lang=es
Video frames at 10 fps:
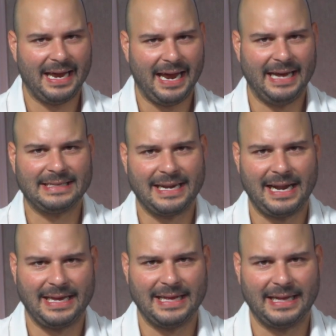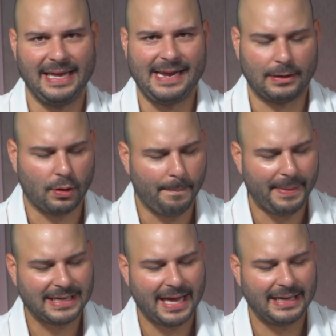esa realidad y que tú
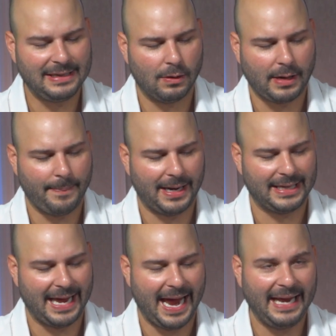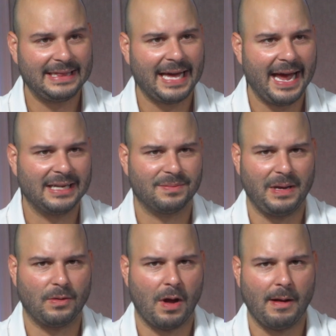empiezas a decir, ok, espérate, esta es
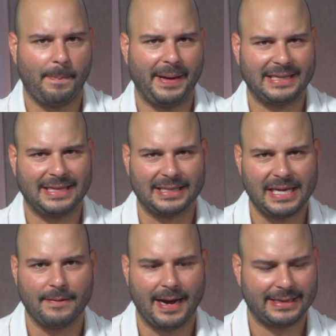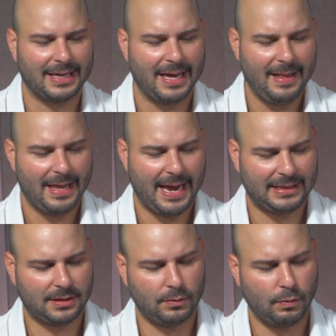mi nueva expectativa, esta,
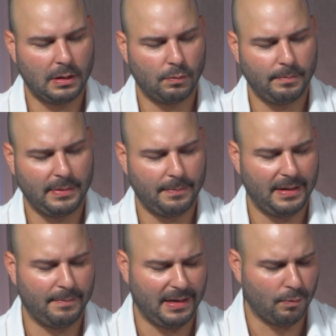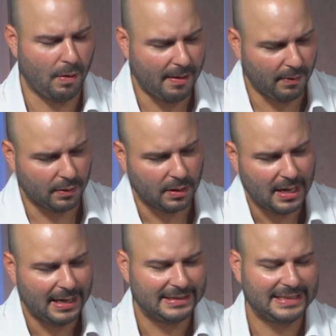es mi, nueva
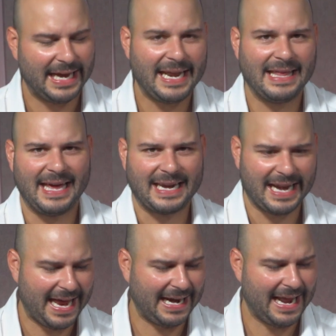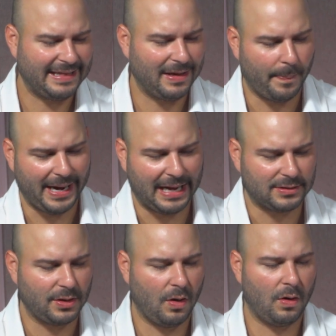serie de reglas de
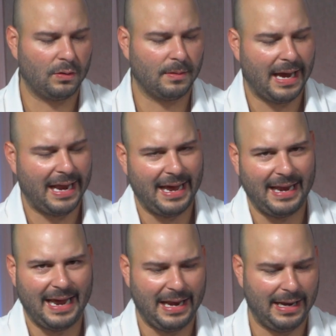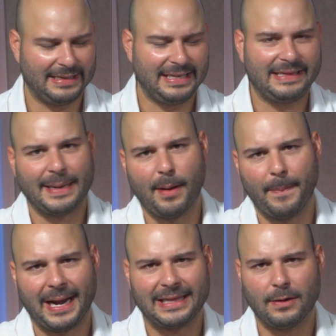operación, el, sistema
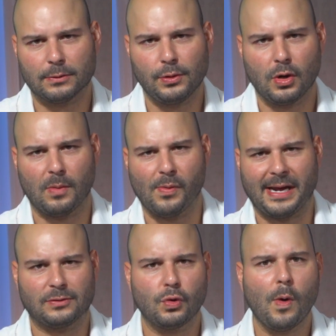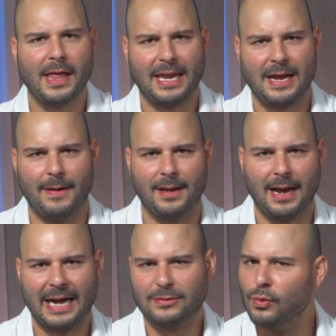operativo tuyo como que sube de nivel,
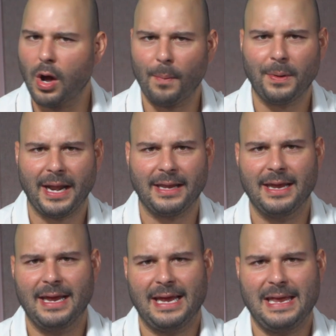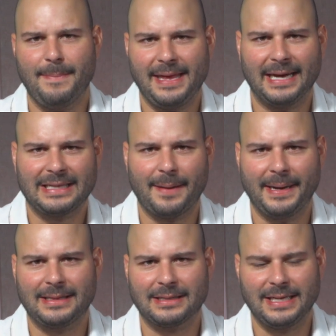hace un upgrade
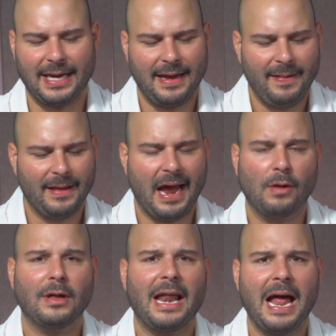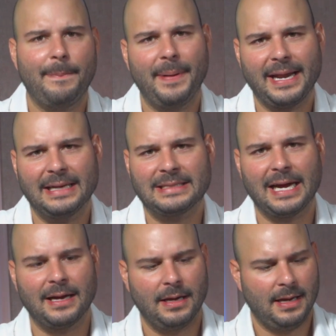inmediatamente. Así que es una de las
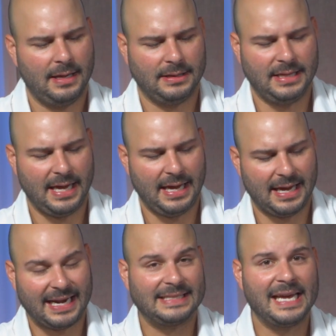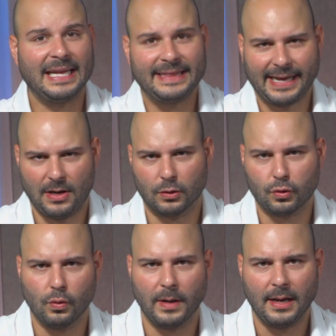experiencias de reciente que yo
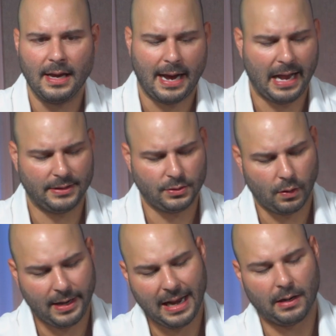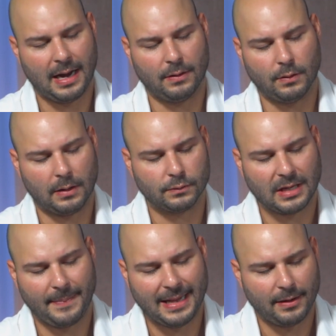tuve al yo ir a un
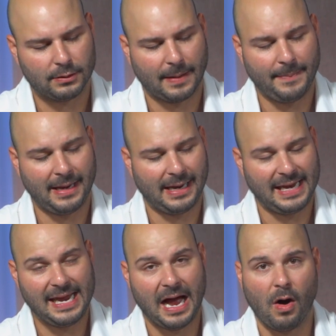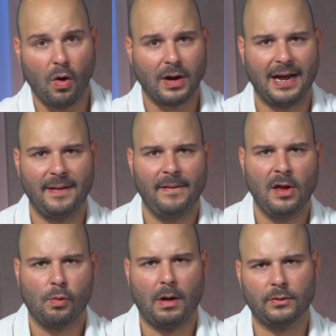seminario también y ahora
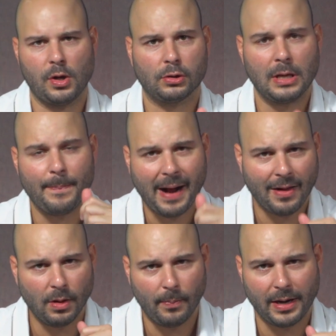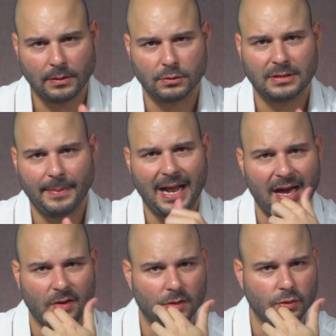cuando yo estoy pagando por ir a un
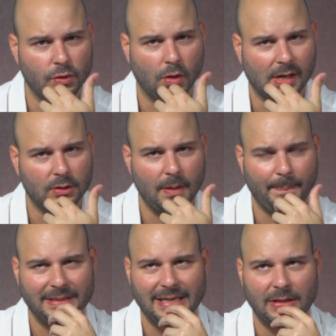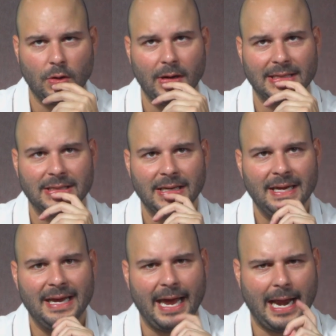seminario, yo lo que estoy pensando es
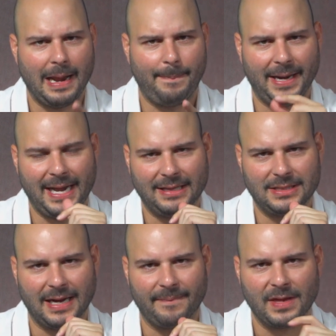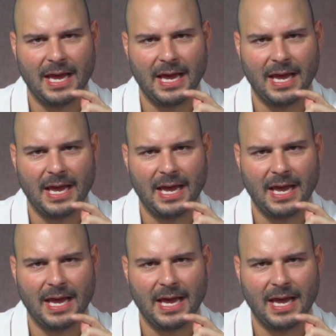en la experiencia